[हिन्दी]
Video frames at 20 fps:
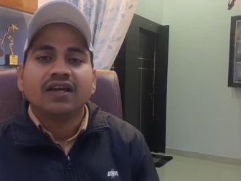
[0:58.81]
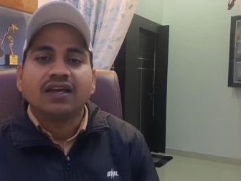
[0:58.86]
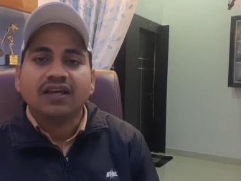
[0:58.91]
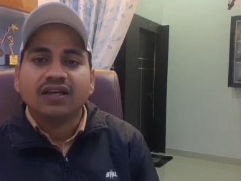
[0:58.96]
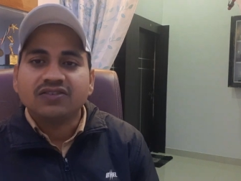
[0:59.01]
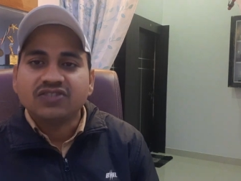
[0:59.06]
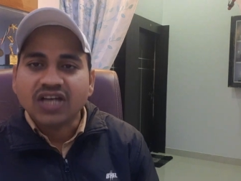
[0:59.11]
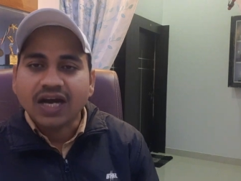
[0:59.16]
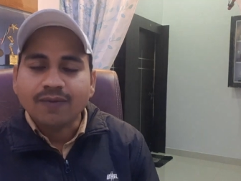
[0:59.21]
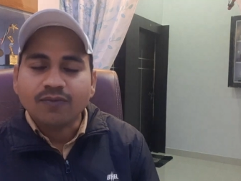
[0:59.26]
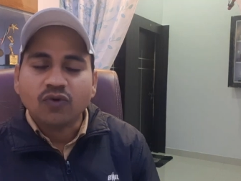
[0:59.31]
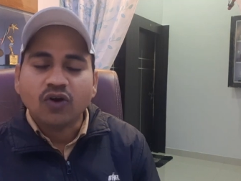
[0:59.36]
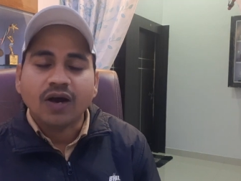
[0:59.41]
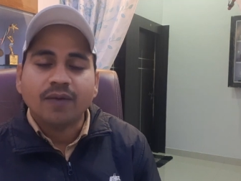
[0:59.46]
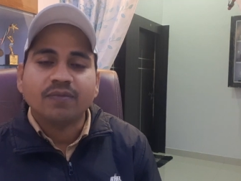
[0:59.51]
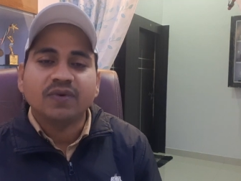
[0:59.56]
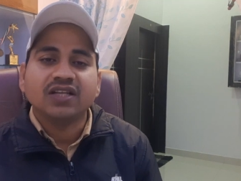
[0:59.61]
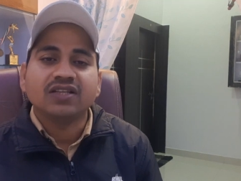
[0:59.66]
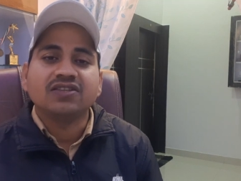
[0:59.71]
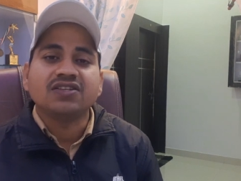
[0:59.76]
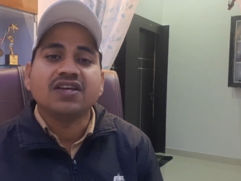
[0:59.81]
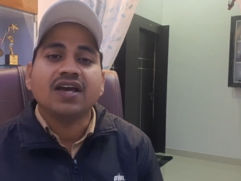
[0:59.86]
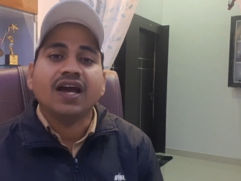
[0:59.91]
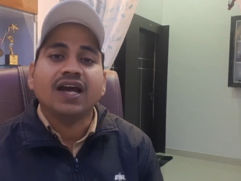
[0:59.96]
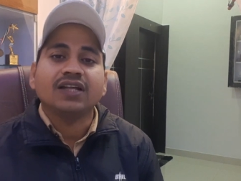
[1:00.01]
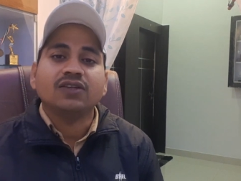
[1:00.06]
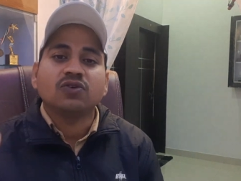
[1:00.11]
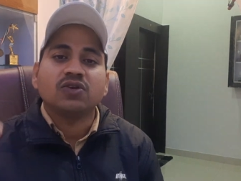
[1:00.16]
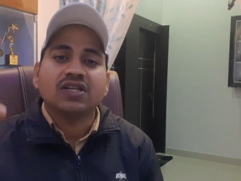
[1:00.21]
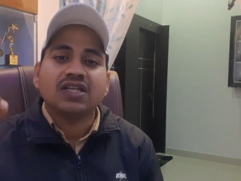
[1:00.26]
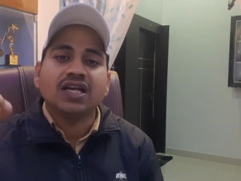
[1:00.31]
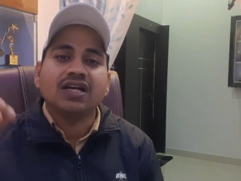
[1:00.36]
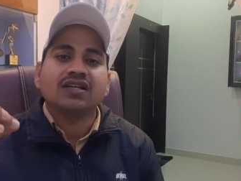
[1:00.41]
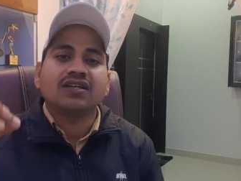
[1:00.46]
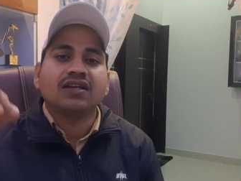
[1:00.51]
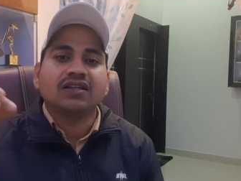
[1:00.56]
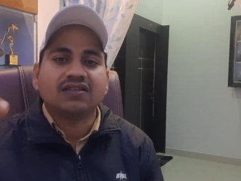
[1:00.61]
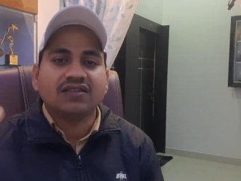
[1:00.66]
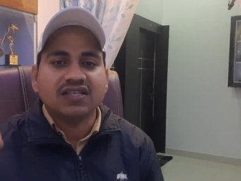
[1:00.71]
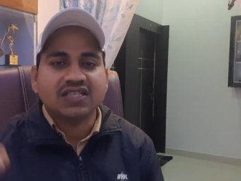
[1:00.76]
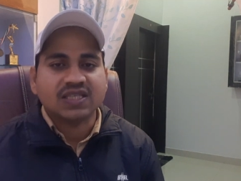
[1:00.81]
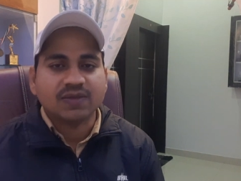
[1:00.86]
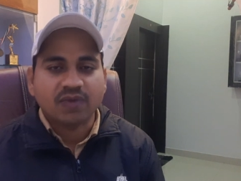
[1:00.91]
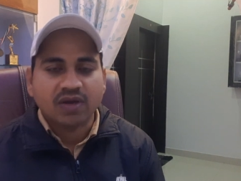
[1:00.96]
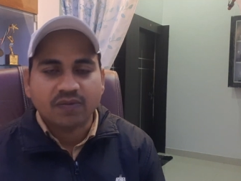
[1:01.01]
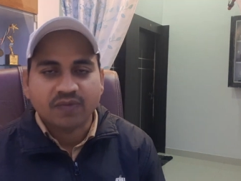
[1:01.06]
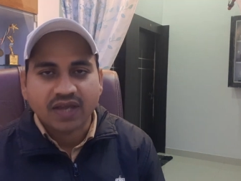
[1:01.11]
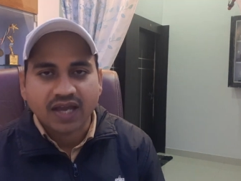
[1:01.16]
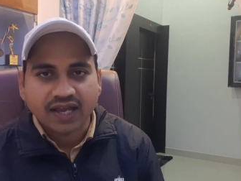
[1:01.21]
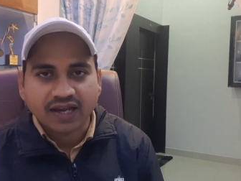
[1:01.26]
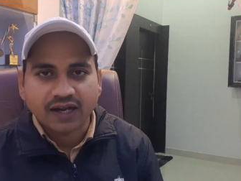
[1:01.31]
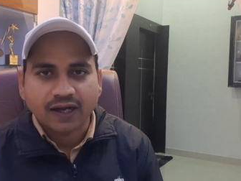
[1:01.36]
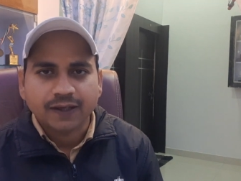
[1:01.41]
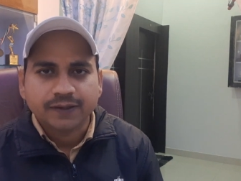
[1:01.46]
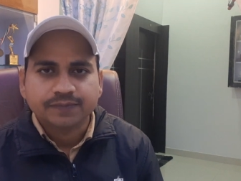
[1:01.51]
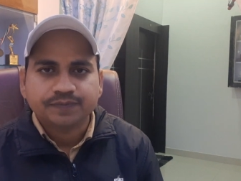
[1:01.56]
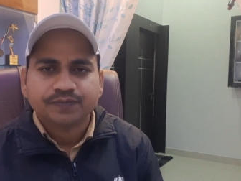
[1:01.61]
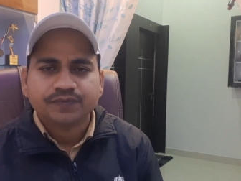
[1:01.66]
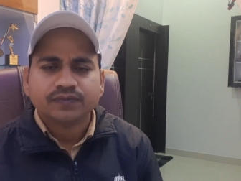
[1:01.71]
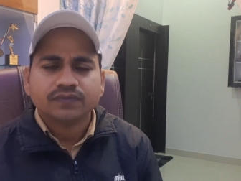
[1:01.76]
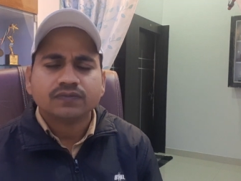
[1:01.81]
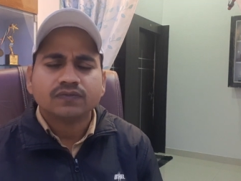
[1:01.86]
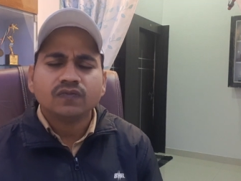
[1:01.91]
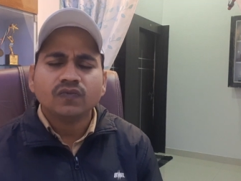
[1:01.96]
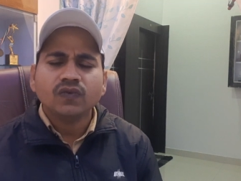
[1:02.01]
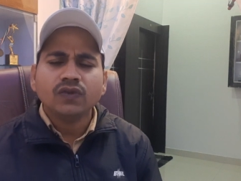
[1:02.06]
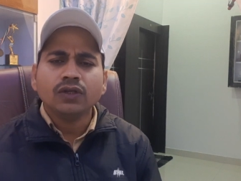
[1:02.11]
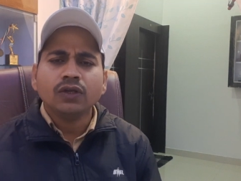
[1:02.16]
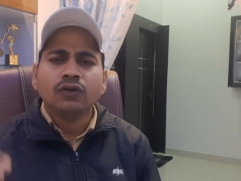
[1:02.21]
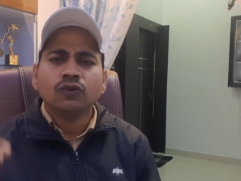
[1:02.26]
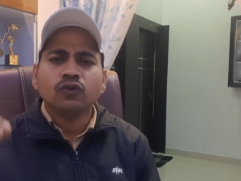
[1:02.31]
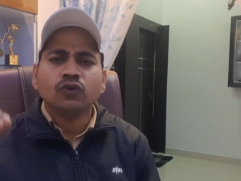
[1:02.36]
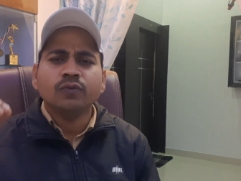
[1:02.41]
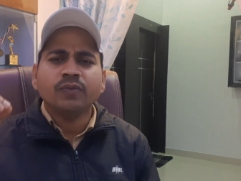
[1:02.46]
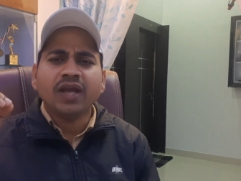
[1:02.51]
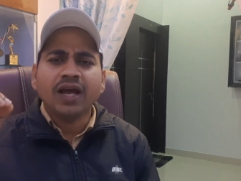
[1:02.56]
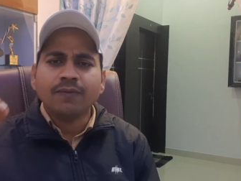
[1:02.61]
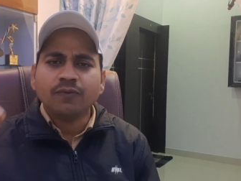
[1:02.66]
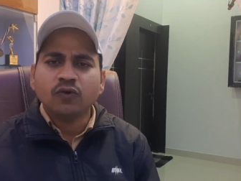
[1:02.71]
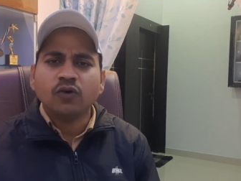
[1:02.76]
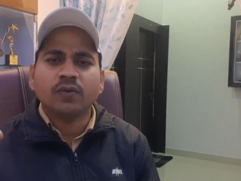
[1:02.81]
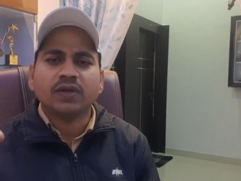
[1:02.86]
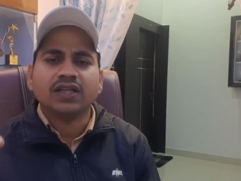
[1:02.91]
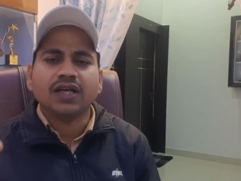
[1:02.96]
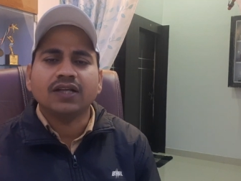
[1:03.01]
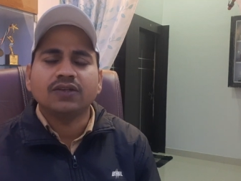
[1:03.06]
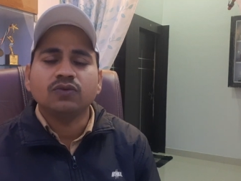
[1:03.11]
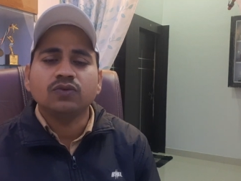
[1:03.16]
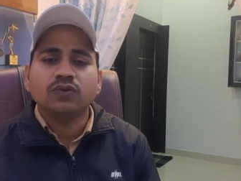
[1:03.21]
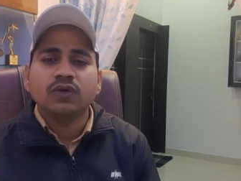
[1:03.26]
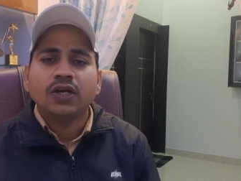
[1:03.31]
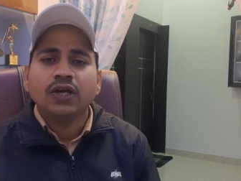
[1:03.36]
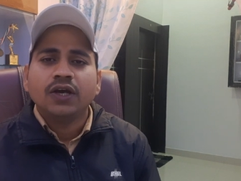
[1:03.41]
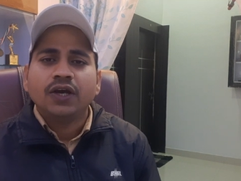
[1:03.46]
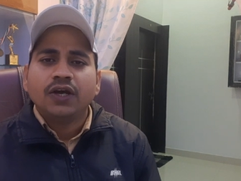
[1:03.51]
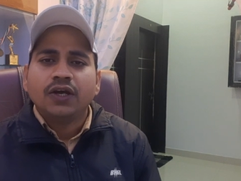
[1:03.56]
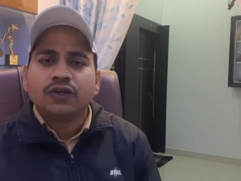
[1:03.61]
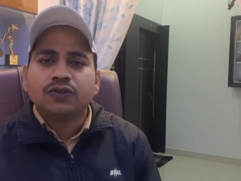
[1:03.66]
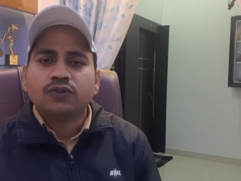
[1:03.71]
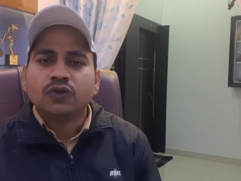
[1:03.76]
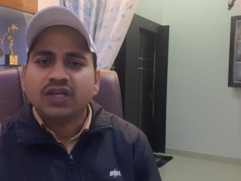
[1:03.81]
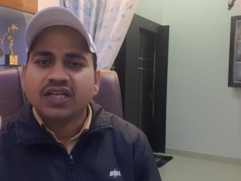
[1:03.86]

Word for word: एग्जाम को आपने दिया है तो रिजल्ट कितने समय में आएगा तो मैं आपको बता दूं जो